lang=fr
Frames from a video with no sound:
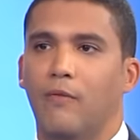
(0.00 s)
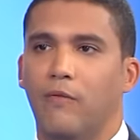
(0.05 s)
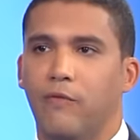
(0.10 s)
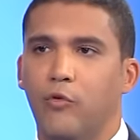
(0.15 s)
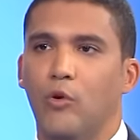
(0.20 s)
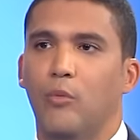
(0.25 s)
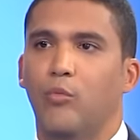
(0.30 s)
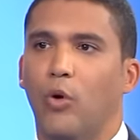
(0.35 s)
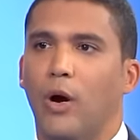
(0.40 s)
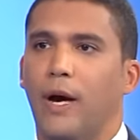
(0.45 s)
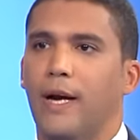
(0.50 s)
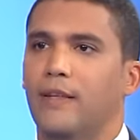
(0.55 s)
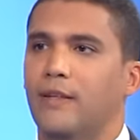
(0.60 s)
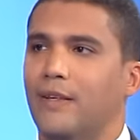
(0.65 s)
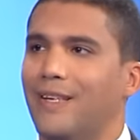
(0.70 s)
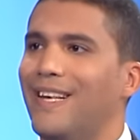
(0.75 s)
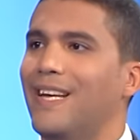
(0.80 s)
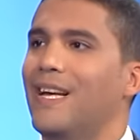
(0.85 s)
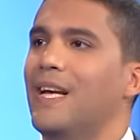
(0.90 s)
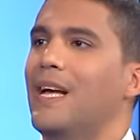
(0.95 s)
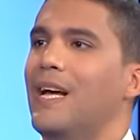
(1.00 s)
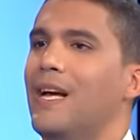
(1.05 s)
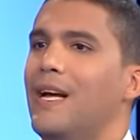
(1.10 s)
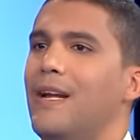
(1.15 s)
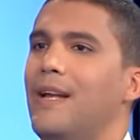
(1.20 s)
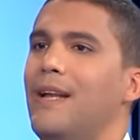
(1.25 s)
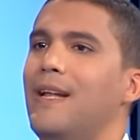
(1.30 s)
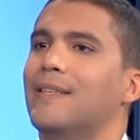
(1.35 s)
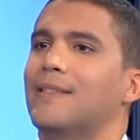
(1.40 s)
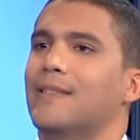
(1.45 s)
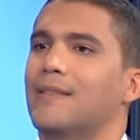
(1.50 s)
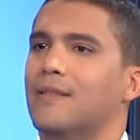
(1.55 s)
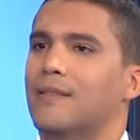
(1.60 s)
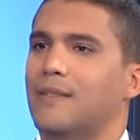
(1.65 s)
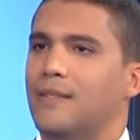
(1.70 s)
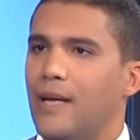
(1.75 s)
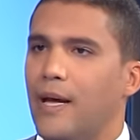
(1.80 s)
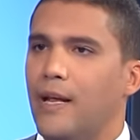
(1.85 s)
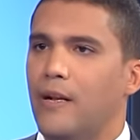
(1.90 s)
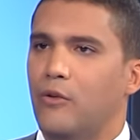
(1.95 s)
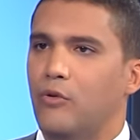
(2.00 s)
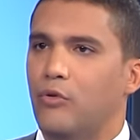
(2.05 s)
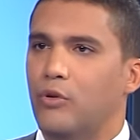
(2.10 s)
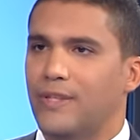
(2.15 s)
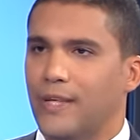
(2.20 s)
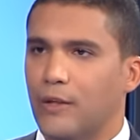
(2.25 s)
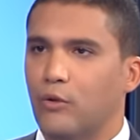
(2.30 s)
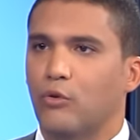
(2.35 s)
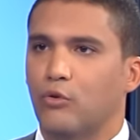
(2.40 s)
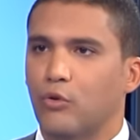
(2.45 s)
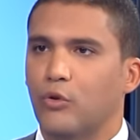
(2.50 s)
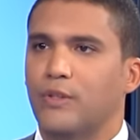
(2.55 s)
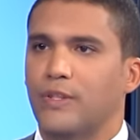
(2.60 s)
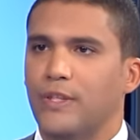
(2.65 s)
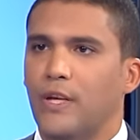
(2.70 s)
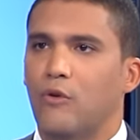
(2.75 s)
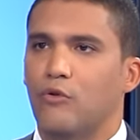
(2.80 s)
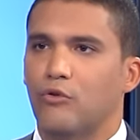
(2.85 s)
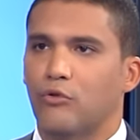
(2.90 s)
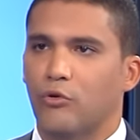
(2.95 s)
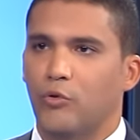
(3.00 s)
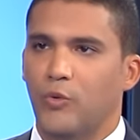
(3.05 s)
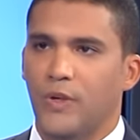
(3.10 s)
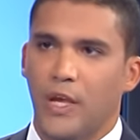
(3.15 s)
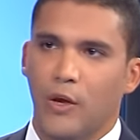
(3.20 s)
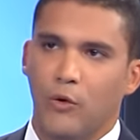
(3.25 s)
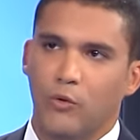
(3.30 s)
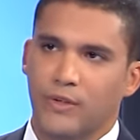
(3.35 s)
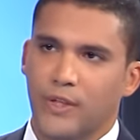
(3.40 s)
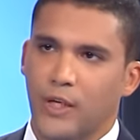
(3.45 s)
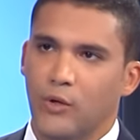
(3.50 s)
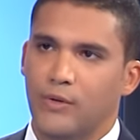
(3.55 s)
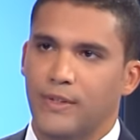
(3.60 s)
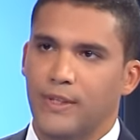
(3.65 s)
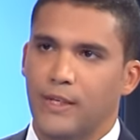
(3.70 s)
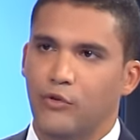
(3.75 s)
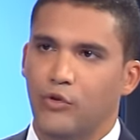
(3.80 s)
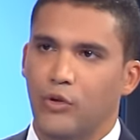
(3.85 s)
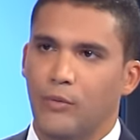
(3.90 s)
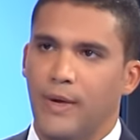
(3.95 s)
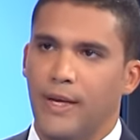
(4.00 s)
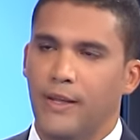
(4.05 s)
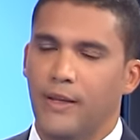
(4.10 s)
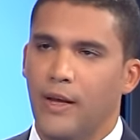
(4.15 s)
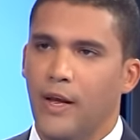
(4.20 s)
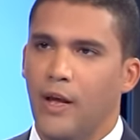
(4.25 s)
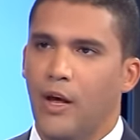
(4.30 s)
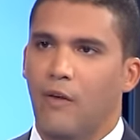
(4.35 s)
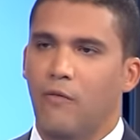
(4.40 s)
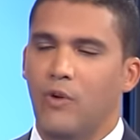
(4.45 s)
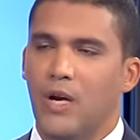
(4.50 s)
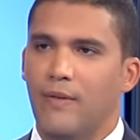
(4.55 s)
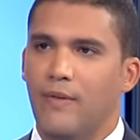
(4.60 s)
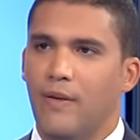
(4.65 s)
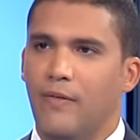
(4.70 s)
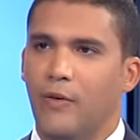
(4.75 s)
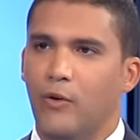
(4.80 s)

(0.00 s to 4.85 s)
Fulbright qui est l'essentiel de cet entretien aujourd'hui mhm. qui concerne cette semaine. Vous l'avez fait